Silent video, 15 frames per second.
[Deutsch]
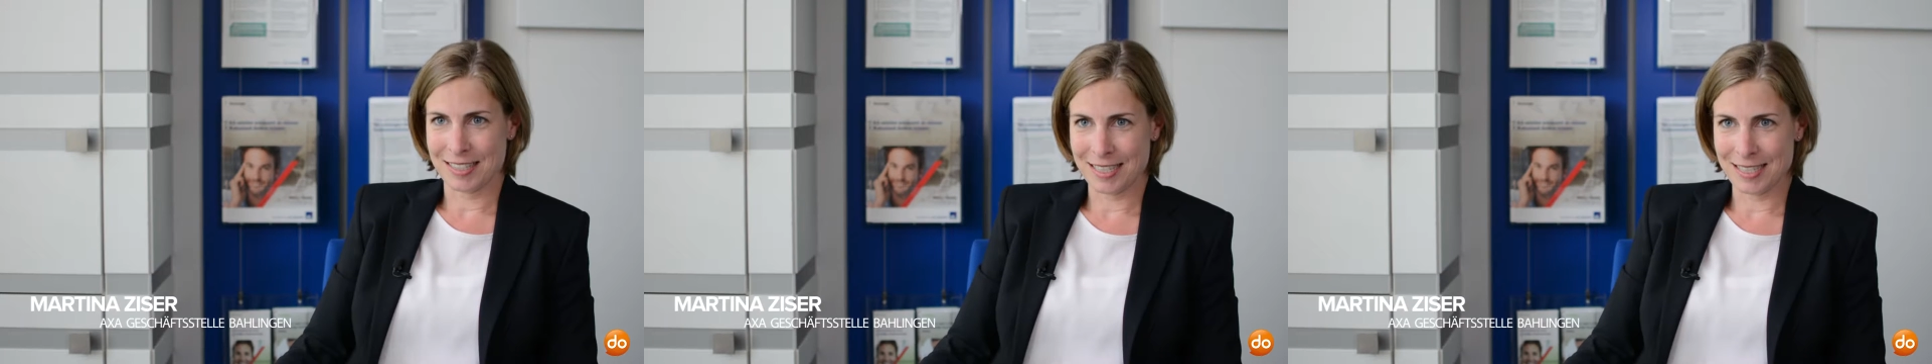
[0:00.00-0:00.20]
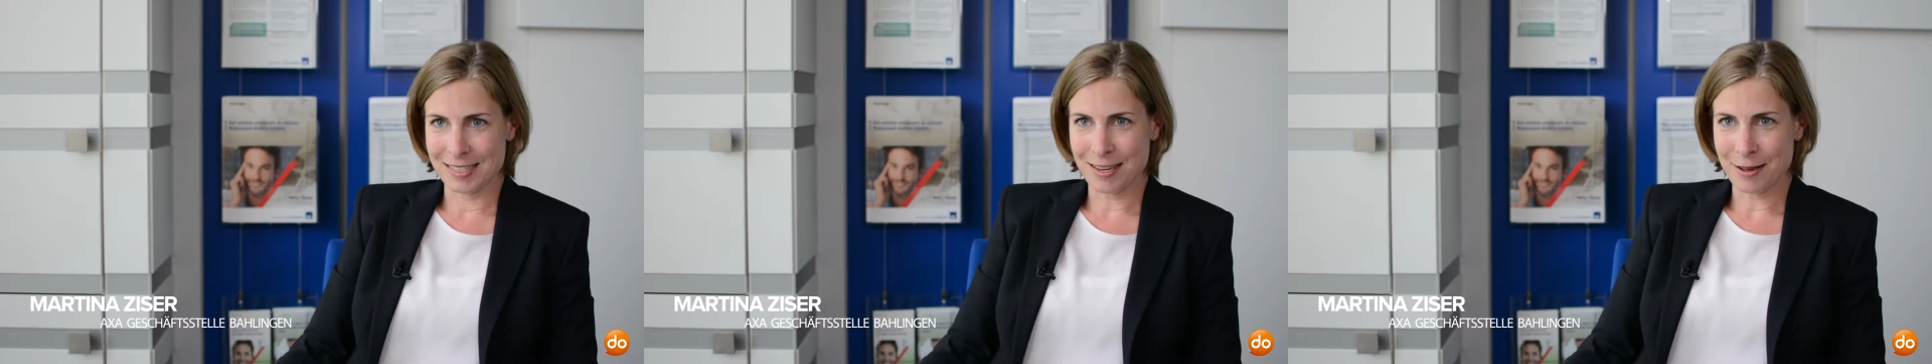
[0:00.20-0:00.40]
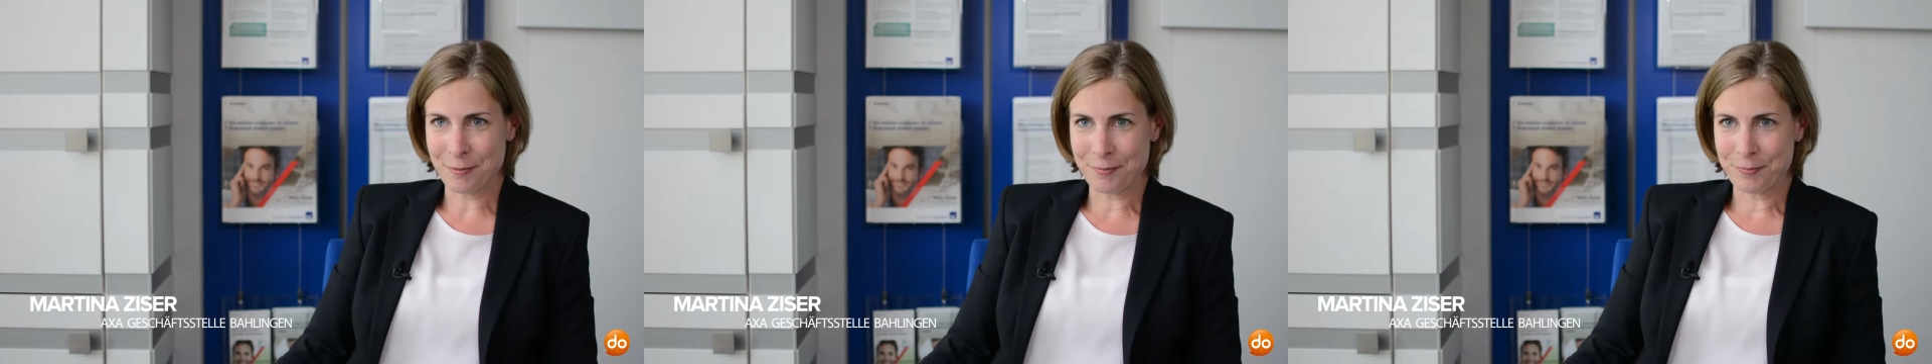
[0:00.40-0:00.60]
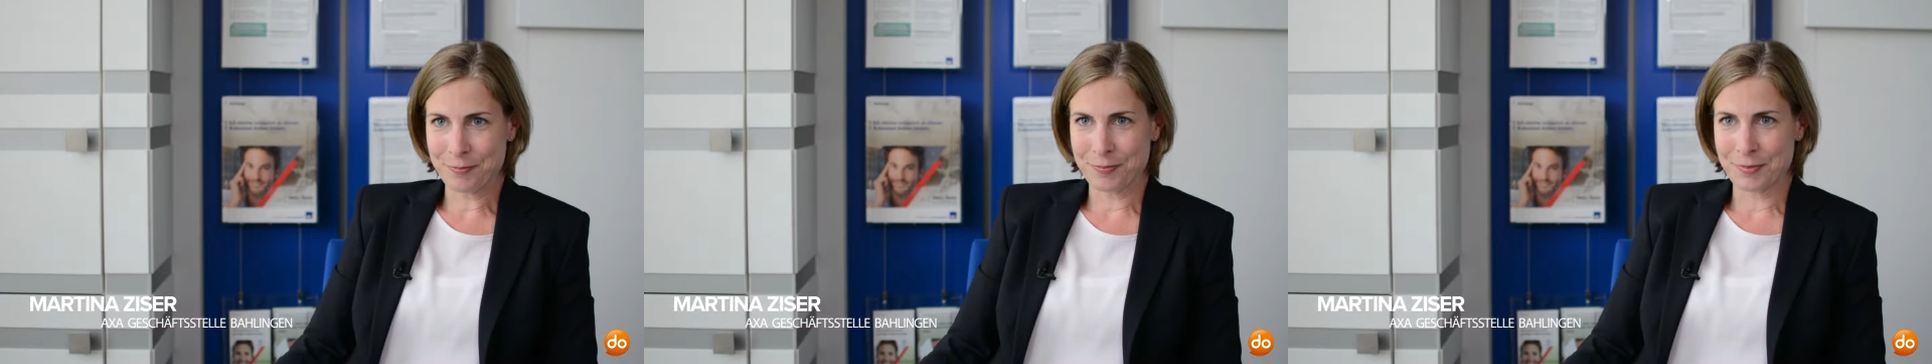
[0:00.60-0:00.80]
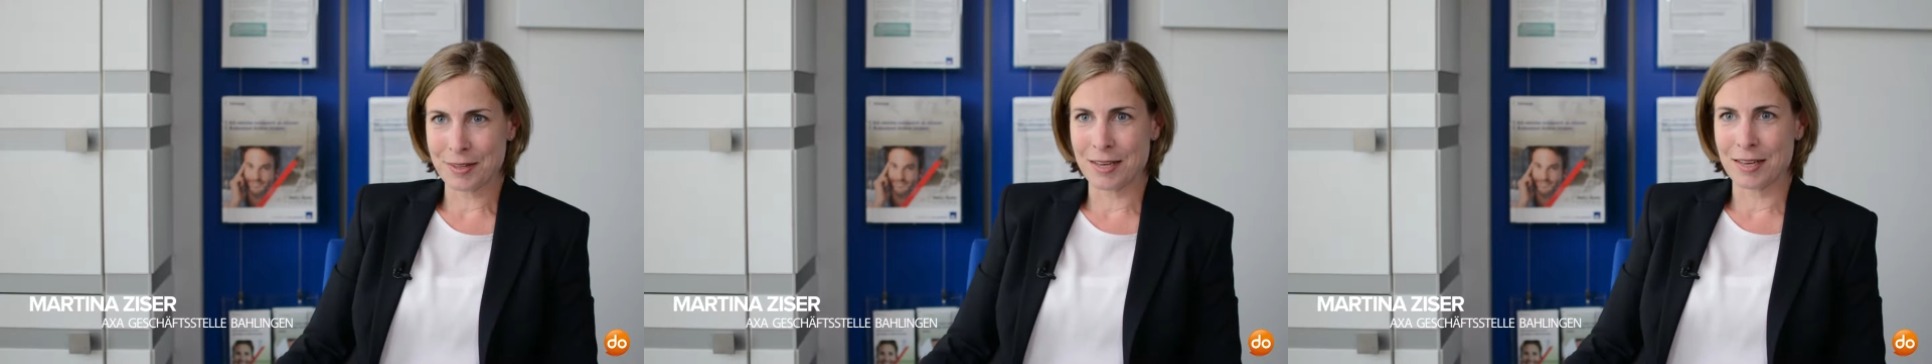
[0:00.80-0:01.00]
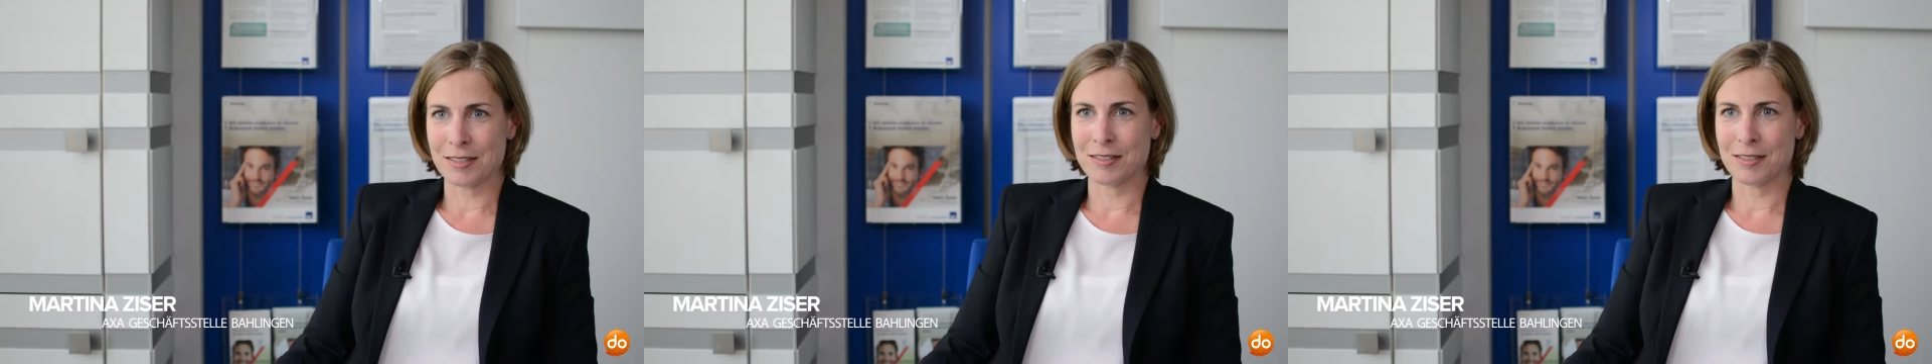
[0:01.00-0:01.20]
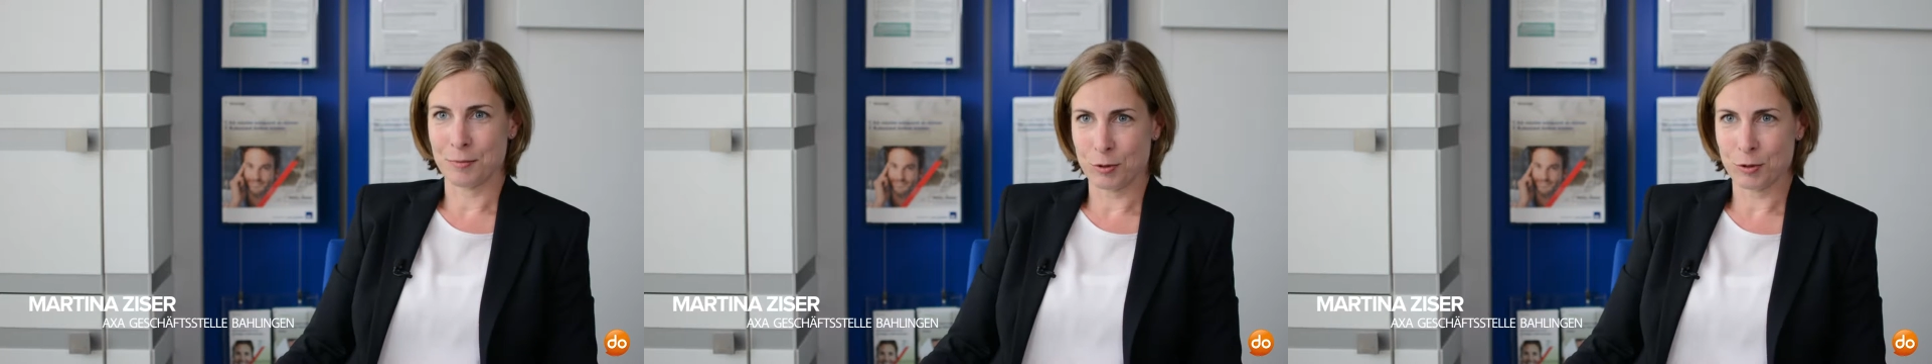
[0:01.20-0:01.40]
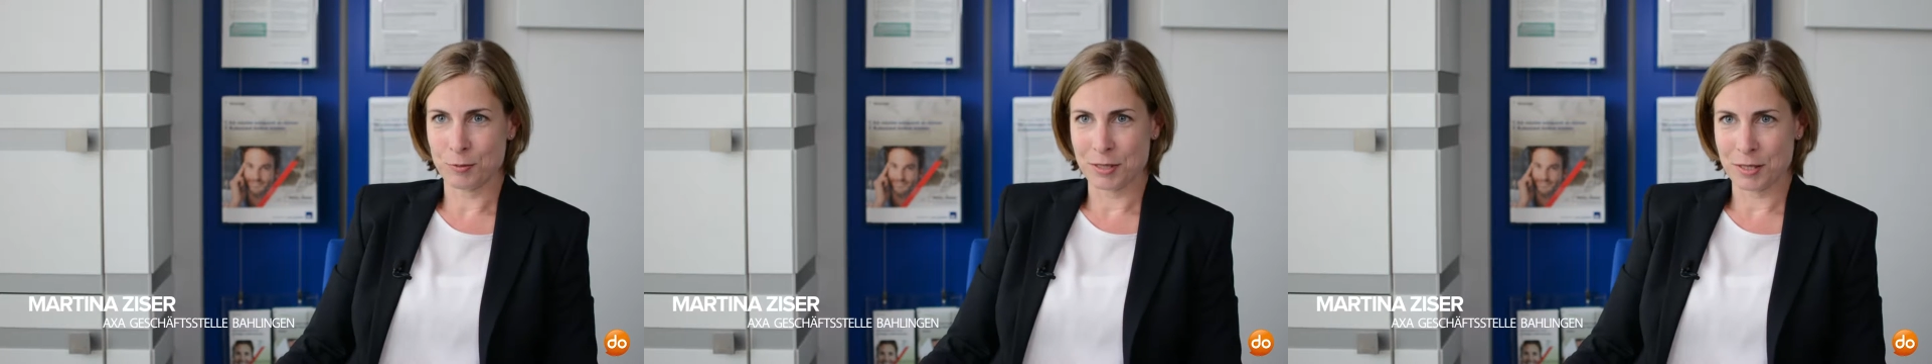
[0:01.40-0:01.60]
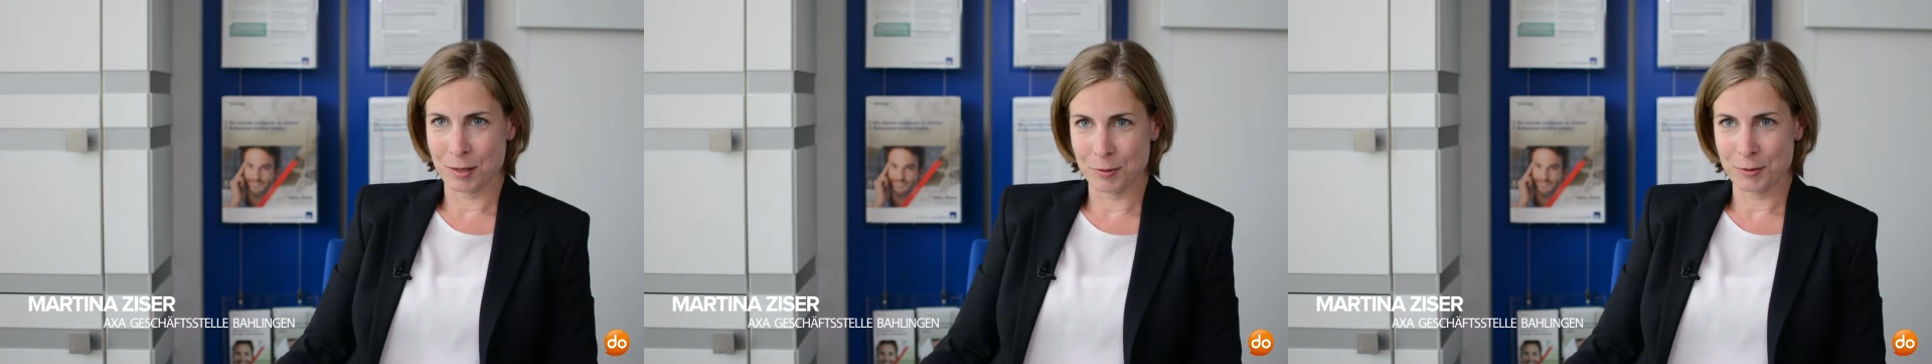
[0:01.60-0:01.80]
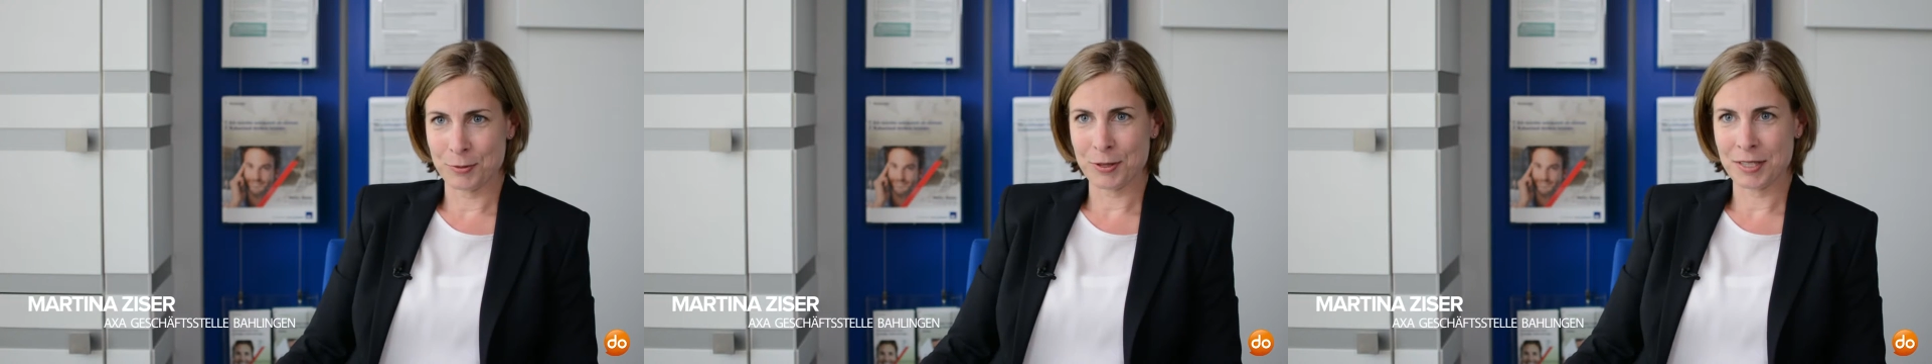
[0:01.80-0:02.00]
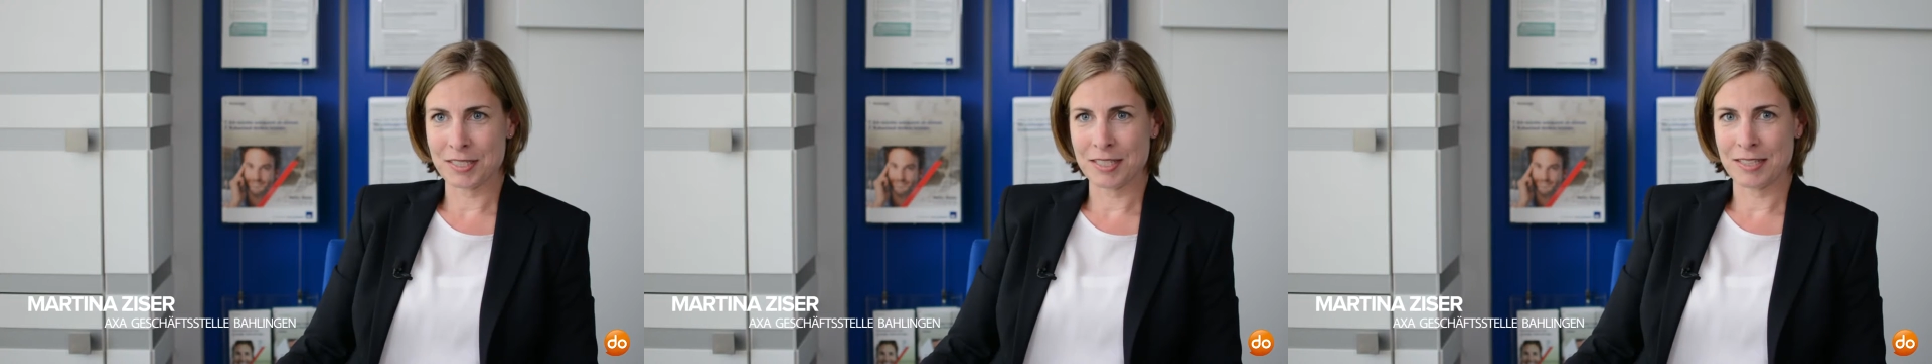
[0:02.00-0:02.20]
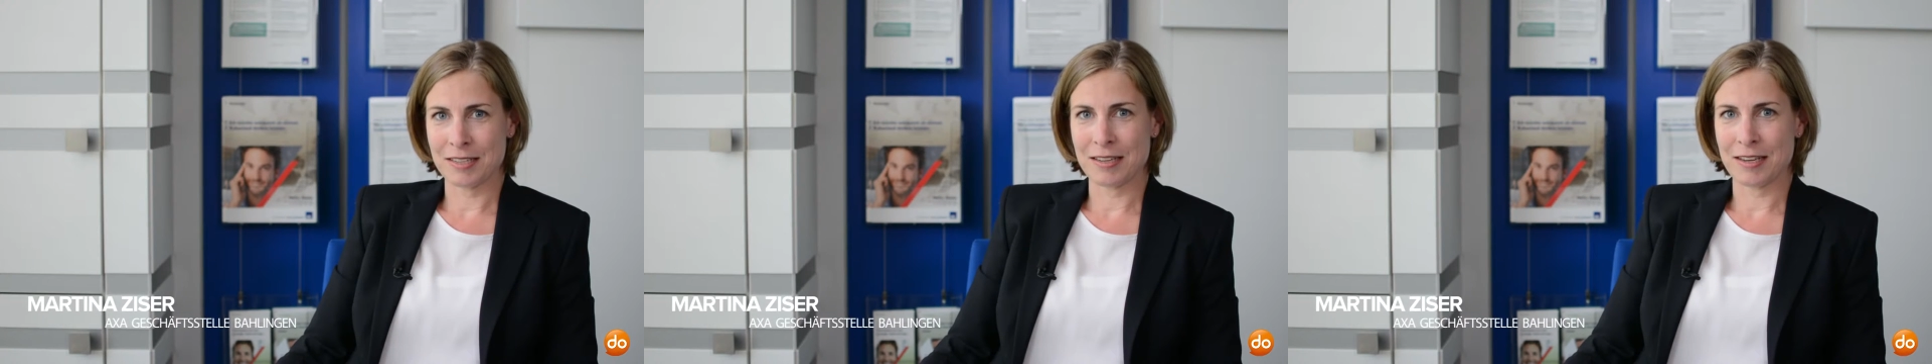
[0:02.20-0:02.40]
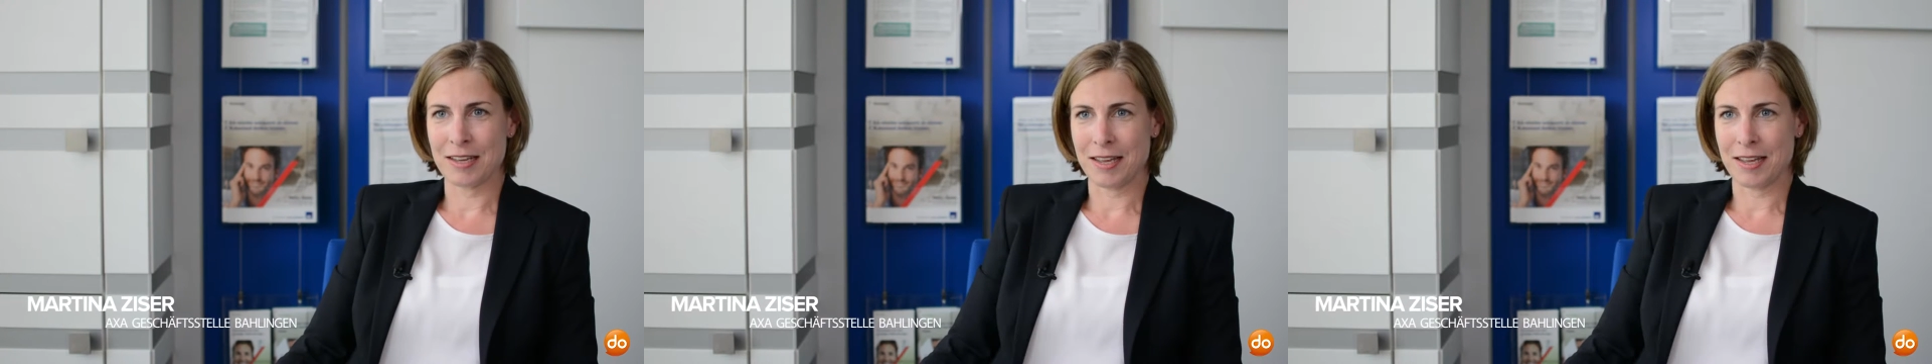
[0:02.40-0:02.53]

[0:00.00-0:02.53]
Zieser, Diplom-Betriebswirtin,